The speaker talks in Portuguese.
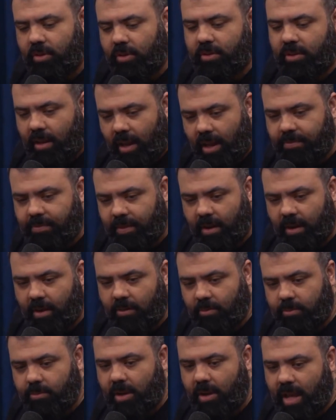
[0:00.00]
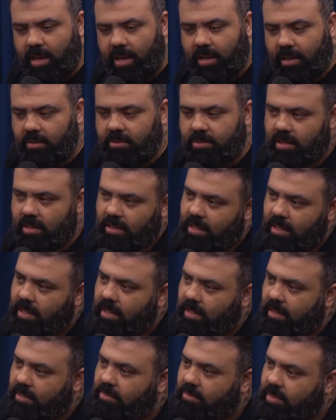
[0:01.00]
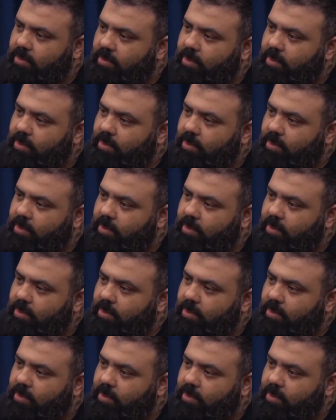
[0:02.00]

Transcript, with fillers: ir lá falar com o moleque, não sei o quê. É, uma